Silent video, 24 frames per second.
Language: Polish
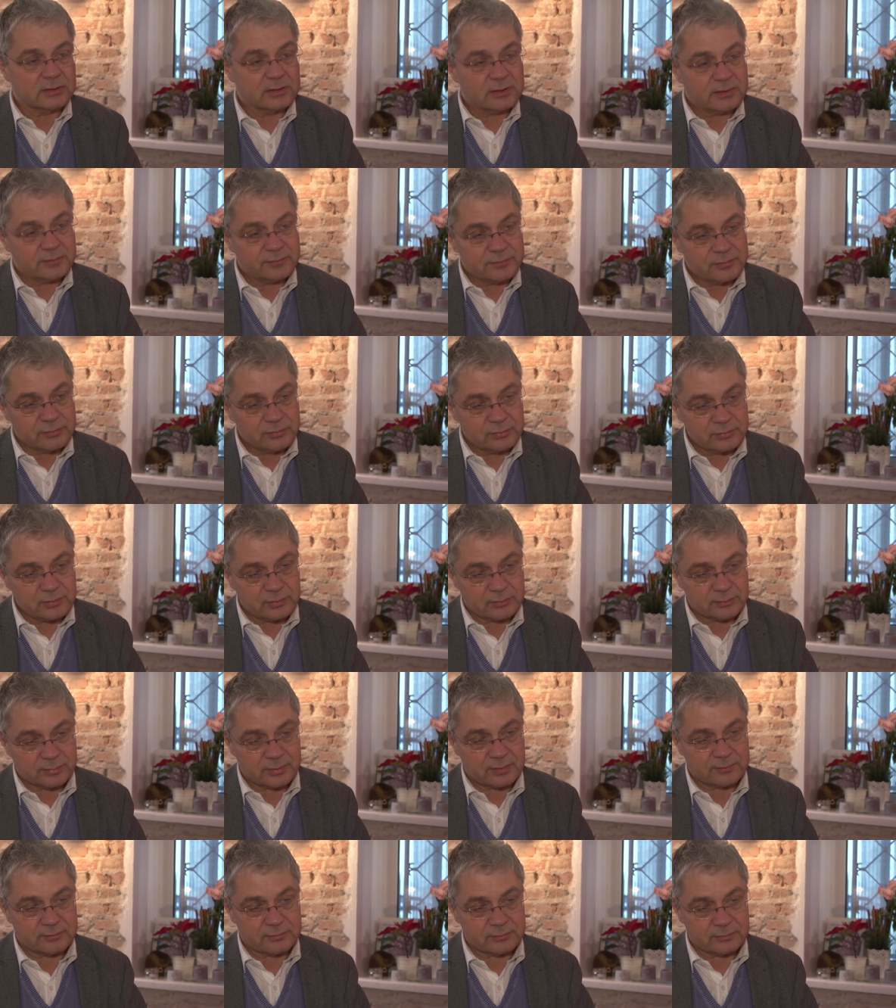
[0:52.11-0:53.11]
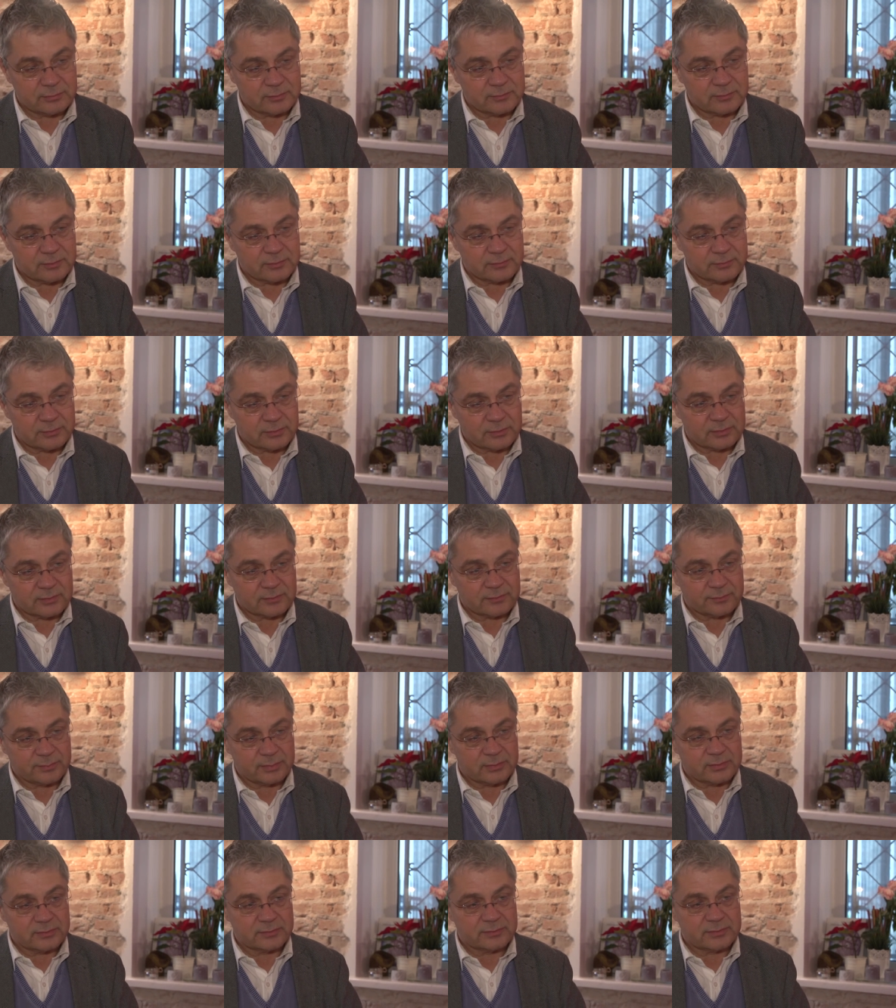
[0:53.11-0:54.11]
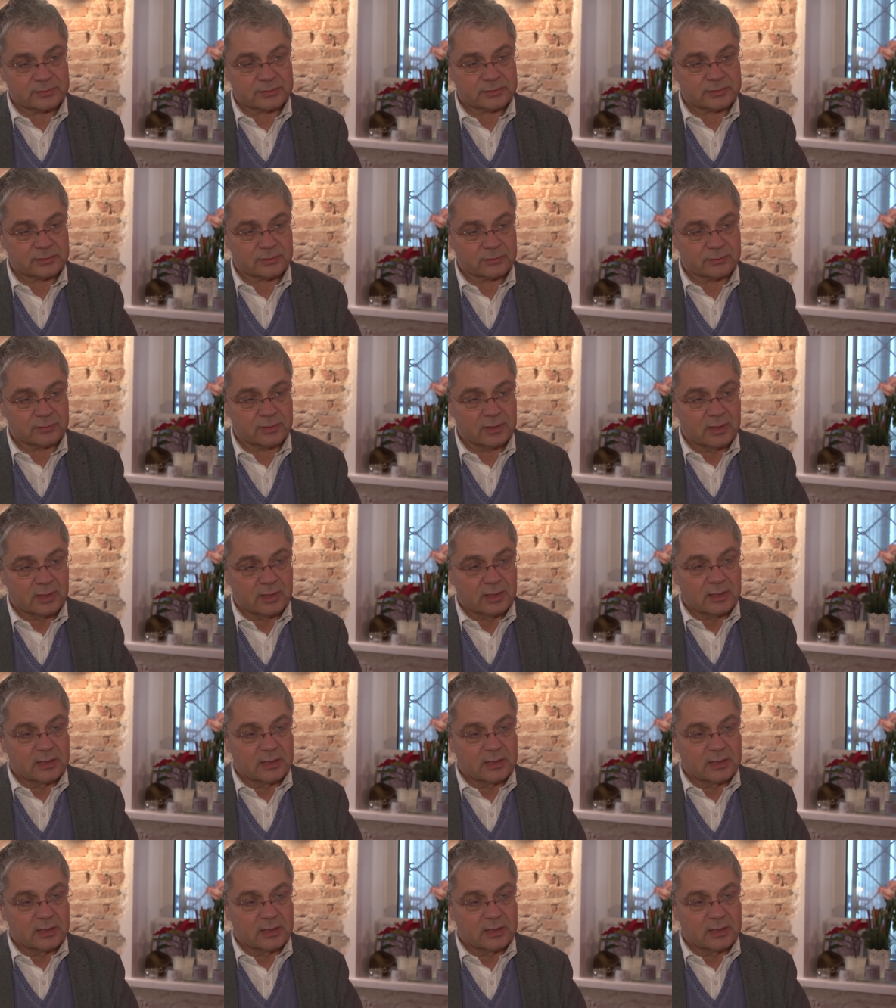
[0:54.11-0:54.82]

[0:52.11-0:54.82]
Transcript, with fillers: likwidują prawidłową florę w pochwie, są